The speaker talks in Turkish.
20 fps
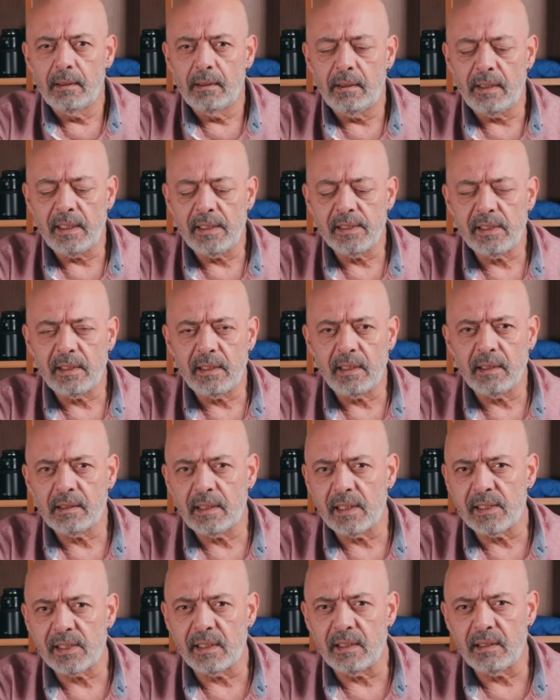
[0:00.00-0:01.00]
lensin en
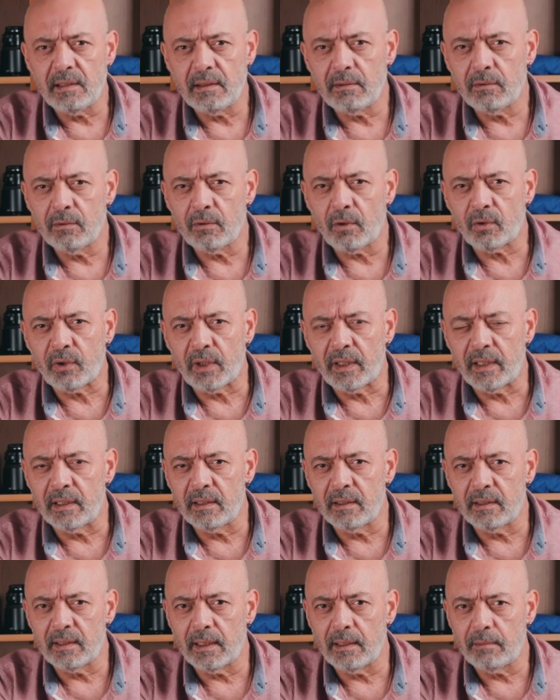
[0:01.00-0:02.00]
keskin
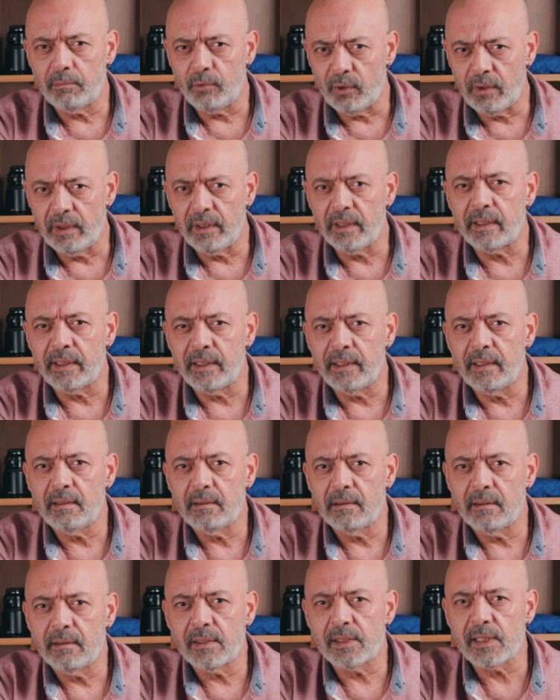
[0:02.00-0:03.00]
noktalarını da böylelikle
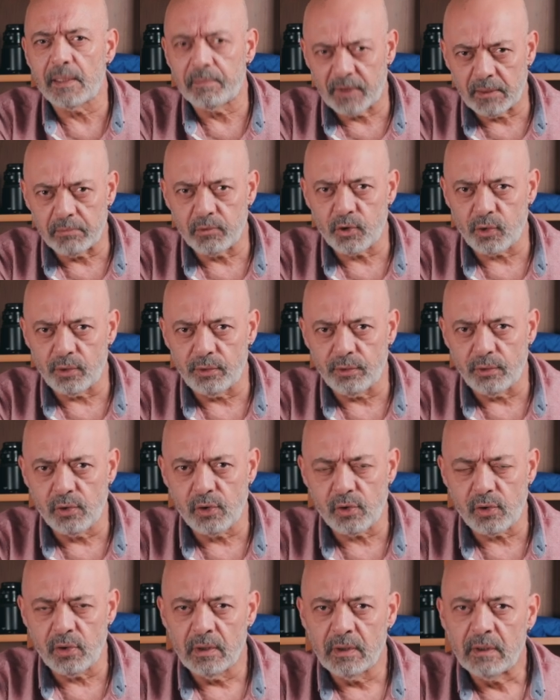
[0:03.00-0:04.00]
saptamış
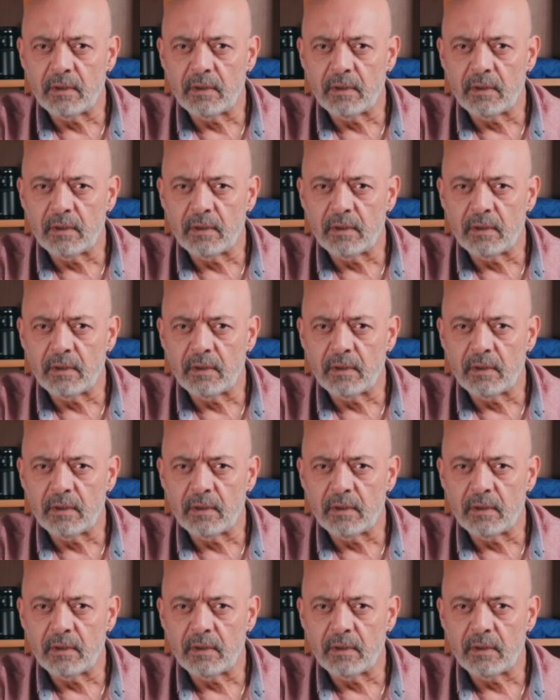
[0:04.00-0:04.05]
oluruz.